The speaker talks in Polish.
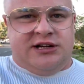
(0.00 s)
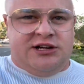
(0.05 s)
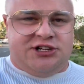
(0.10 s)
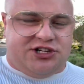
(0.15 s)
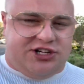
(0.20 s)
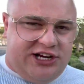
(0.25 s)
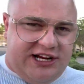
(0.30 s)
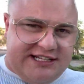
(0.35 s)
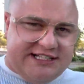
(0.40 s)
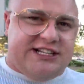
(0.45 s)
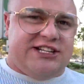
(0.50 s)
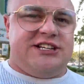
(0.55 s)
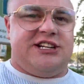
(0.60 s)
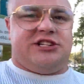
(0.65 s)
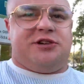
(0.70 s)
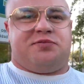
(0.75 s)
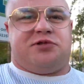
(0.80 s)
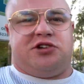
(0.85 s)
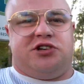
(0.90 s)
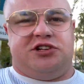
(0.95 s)
Czy jesteś na
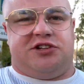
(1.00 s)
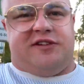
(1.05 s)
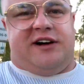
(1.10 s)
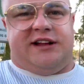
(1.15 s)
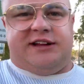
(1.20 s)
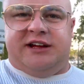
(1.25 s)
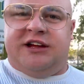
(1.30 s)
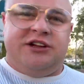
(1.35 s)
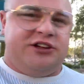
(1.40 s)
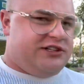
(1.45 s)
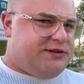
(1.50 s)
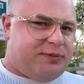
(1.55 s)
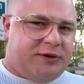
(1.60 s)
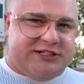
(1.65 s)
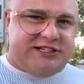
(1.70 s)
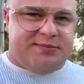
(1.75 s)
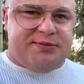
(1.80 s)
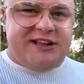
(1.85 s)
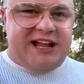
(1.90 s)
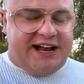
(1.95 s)
to przygotowany? To jest
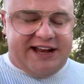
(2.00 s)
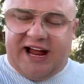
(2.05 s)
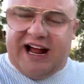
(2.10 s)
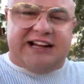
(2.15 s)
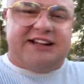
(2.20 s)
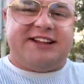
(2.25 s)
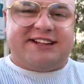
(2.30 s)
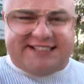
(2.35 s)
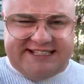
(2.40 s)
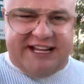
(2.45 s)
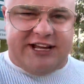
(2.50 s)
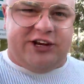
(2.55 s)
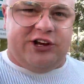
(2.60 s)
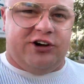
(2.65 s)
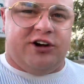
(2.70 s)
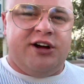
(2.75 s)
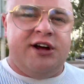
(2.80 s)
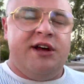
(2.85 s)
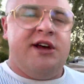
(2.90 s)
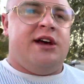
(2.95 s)
proste pytanie, ale tak serio.
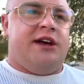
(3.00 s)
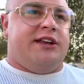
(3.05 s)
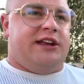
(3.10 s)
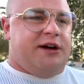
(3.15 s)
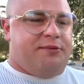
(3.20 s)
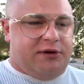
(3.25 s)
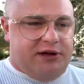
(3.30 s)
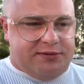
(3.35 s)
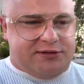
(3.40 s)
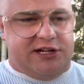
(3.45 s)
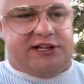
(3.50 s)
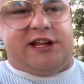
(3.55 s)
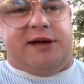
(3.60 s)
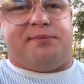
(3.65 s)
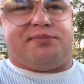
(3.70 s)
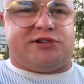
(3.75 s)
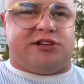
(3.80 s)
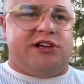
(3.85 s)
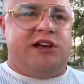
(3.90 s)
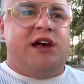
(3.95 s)
Nie, bo na przykład, nie
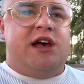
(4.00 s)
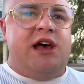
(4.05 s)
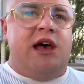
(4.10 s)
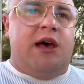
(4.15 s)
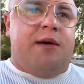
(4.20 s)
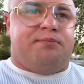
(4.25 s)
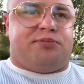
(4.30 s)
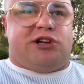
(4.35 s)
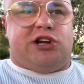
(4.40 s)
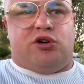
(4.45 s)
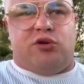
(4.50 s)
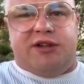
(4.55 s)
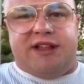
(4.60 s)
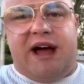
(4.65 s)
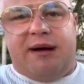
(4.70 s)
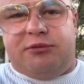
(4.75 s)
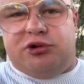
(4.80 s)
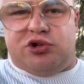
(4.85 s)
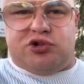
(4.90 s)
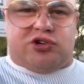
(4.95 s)
wiem, przy,
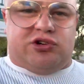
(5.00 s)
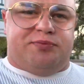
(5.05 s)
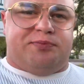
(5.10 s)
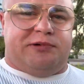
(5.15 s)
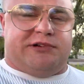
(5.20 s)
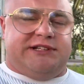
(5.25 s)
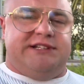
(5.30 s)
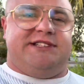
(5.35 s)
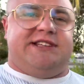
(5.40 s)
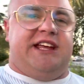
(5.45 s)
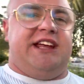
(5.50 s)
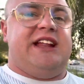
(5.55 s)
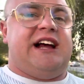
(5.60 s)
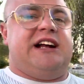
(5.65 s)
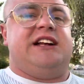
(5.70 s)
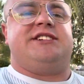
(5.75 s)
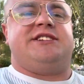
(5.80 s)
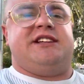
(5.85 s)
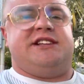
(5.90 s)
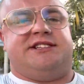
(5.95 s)
przekładamy dużo pozycji i
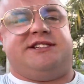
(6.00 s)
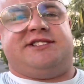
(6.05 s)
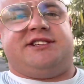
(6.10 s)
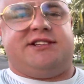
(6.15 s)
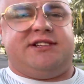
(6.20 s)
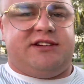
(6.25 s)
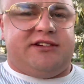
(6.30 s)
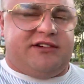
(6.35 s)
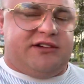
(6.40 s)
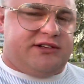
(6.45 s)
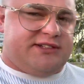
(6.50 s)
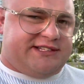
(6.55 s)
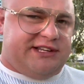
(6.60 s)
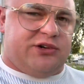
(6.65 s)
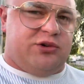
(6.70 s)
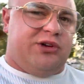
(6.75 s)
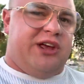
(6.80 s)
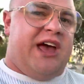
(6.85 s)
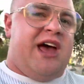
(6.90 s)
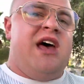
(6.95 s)
nagle się nas e,
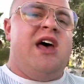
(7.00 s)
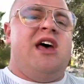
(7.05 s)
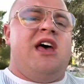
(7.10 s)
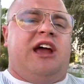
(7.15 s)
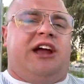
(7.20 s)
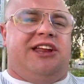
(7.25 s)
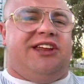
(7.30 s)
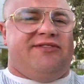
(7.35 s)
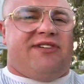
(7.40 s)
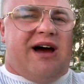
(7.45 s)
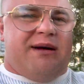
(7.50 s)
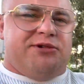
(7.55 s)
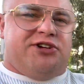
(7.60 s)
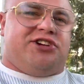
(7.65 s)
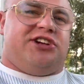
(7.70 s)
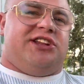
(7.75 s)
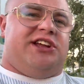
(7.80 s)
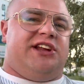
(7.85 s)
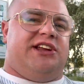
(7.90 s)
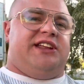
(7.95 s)
zeruje. I nie mamy
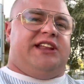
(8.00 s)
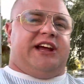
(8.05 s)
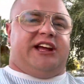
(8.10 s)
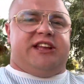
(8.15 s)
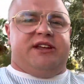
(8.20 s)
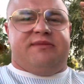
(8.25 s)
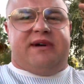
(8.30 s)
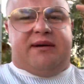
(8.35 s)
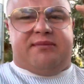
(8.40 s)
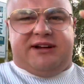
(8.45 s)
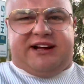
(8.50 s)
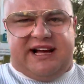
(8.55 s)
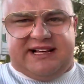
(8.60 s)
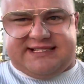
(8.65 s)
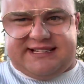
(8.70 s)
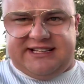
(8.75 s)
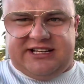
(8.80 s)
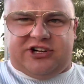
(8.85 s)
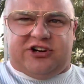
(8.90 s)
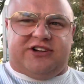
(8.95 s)
się na rynek, nie mamy
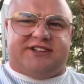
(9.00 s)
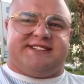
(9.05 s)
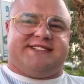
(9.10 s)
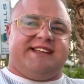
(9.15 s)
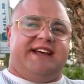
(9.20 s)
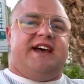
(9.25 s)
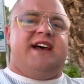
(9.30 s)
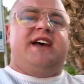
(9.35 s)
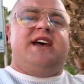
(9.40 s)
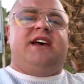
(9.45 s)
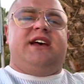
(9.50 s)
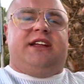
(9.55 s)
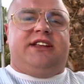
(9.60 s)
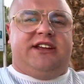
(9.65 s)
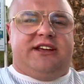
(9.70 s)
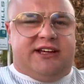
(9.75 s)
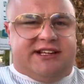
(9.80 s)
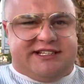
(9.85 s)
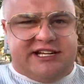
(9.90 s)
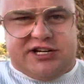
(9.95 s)
kasy na hostce,
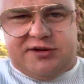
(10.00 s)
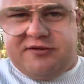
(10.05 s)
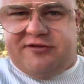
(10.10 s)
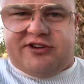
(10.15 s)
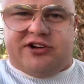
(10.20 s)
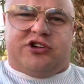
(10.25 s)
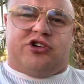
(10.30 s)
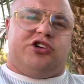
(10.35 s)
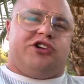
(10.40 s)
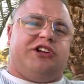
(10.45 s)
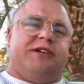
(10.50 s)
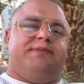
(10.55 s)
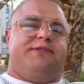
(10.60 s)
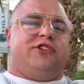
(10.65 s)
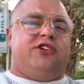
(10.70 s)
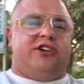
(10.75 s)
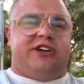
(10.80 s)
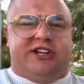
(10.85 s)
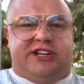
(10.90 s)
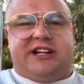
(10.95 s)
nie jesteśmy w rynku
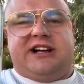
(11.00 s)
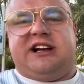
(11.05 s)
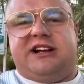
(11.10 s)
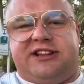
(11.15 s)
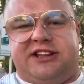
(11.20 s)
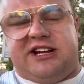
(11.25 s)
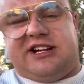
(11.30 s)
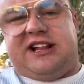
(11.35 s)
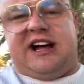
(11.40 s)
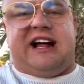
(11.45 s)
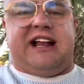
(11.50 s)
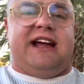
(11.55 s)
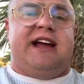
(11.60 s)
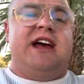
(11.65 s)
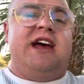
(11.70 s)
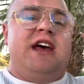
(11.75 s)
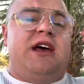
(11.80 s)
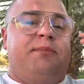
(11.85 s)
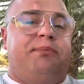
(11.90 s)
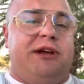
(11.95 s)
krypto i tak dalej, i tak dalej.
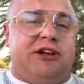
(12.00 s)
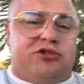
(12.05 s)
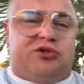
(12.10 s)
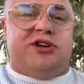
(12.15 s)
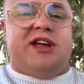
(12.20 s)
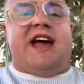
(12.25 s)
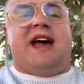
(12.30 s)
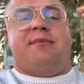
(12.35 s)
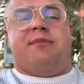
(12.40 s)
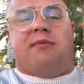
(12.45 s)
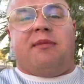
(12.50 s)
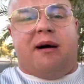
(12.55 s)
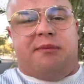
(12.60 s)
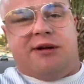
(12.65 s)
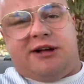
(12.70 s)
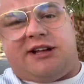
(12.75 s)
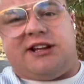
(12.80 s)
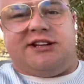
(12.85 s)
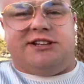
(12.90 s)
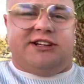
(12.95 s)
Biedujemy,
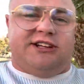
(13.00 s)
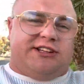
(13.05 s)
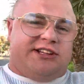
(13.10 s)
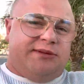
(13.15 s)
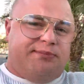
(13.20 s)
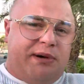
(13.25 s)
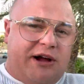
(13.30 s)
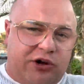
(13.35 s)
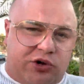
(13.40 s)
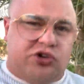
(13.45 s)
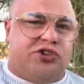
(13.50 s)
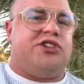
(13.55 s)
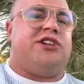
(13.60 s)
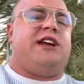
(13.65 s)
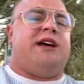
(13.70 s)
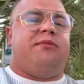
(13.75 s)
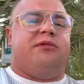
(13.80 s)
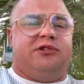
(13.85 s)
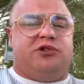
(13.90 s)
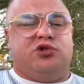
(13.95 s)
mamy kredyty,
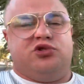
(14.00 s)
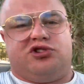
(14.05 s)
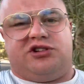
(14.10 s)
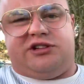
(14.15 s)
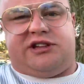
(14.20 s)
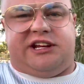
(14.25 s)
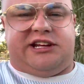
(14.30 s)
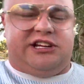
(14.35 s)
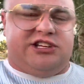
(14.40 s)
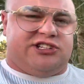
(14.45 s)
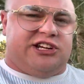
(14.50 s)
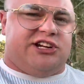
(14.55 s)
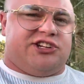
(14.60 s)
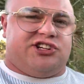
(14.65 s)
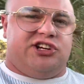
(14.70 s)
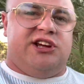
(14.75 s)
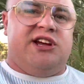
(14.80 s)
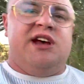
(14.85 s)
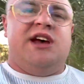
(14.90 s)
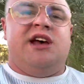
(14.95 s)
bankrutujemy, dużo takich
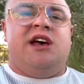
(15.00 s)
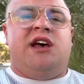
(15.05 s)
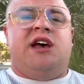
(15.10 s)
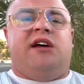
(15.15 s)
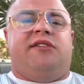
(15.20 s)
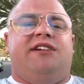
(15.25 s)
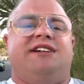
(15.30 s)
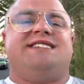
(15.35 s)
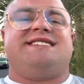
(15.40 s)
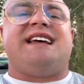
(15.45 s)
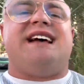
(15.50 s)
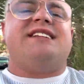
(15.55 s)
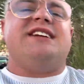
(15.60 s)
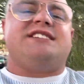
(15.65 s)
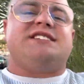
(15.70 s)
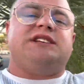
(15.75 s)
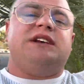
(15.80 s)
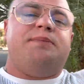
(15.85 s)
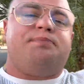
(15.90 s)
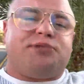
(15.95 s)
rzeczy. Więc zadaj
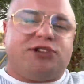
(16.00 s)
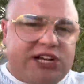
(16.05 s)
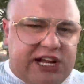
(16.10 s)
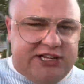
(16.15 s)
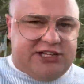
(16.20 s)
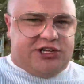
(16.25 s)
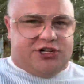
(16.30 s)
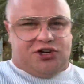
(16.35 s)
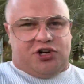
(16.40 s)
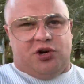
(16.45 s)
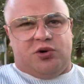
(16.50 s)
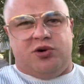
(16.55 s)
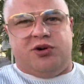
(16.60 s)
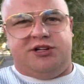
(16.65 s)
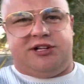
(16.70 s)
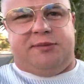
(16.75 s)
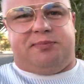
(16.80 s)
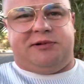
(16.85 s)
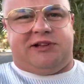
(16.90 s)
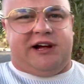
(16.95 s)
sobie przed grą
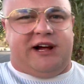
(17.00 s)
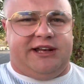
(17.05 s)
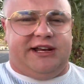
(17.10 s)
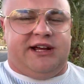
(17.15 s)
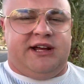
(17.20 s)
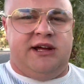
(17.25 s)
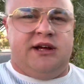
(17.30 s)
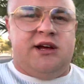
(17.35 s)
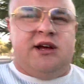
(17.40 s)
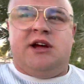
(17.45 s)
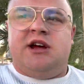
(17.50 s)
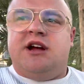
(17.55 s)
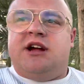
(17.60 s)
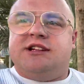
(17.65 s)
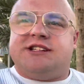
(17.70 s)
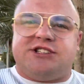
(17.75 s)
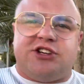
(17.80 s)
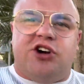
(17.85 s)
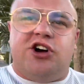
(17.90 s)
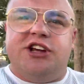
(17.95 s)
te pytanie.
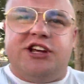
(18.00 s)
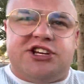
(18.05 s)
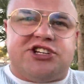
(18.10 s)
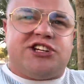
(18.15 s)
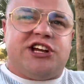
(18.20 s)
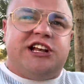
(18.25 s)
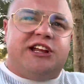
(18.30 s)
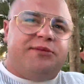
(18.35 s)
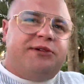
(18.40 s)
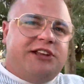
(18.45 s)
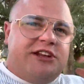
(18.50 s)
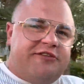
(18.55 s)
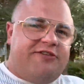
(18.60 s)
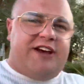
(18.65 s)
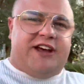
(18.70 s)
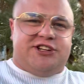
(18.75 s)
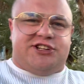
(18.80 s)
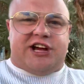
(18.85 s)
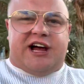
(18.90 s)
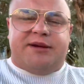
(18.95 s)
Co jeżeli mi nie
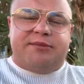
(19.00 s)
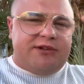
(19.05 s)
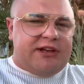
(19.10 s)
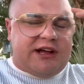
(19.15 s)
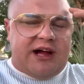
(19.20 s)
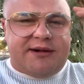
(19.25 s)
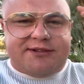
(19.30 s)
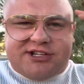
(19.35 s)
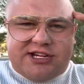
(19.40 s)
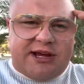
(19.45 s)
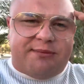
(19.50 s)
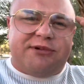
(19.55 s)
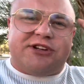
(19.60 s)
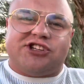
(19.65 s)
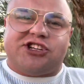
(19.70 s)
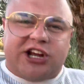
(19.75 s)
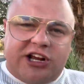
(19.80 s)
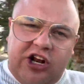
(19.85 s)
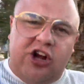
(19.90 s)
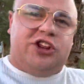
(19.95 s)
wejdzie? A, a, trzeba być
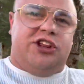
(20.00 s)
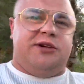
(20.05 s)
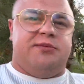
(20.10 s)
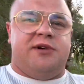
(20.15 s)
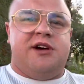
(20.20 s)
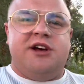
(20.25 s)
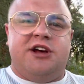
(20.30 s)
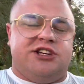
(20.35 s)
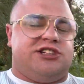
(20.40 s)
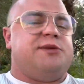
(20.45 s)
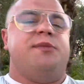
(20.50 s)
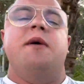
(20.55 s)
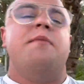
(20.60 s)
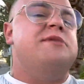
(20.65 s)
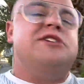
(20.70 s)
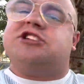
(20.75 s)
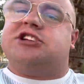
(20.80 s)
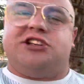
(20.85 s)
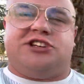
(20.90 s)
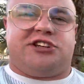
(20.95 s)
szalonym, żeby
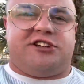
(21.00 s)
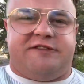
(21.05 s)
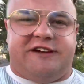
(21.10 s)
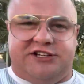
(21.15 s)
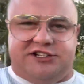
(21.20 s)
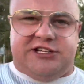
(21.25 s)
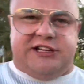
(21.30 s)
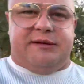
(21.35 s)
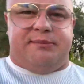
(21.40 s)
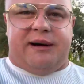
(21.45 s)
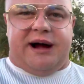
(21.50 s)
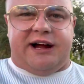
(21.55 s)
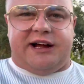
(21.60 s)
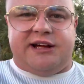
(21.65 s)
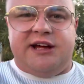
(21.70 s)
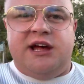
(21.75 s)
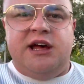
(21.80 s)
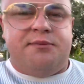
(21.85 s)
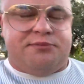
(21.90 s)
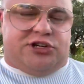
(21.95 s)
myśleć, że wejdzie na bank.
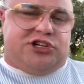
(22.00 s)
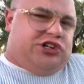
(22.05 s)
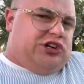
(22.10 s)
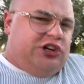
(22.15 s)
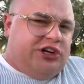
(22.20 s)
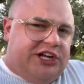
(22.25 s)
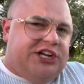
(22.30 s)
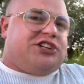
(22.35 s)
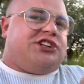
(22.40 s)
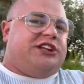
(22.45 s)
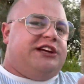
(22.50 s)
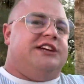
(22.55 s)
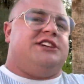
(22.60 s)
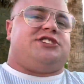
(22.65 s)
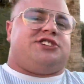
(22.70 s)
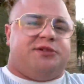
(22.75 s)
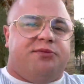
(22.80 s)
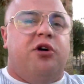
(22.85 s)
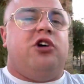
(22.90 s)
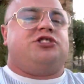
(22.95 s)
Przecież logiczne
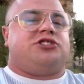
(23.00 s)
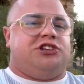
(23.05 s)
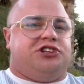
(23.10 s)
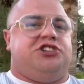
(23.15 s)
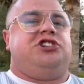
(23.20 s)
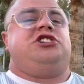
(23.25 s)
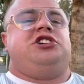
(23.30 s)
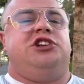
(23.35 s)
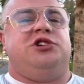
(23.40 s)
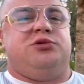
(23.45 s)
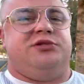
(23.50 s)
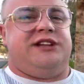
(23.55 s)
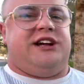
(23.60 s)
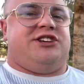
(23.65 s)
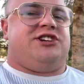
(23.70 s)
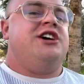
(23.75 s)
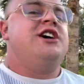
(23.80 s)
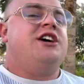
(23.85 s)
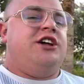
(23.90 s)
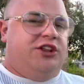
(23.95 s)
jest, że może ci się nie
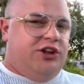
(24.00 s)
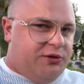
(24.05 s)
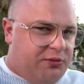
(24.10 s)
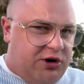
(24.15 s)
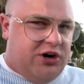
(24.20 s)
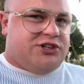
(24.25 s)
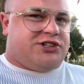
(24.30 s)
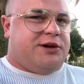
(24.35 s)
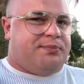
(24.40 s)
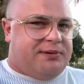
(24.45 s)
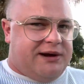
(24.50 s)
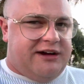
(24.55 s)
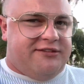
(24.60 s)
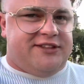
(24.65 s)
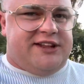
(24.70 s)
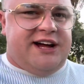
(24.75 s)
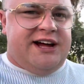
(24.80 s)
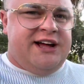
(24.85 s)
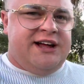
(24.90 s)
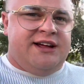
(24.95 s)
udać. No może,
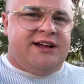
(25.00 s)
prawda?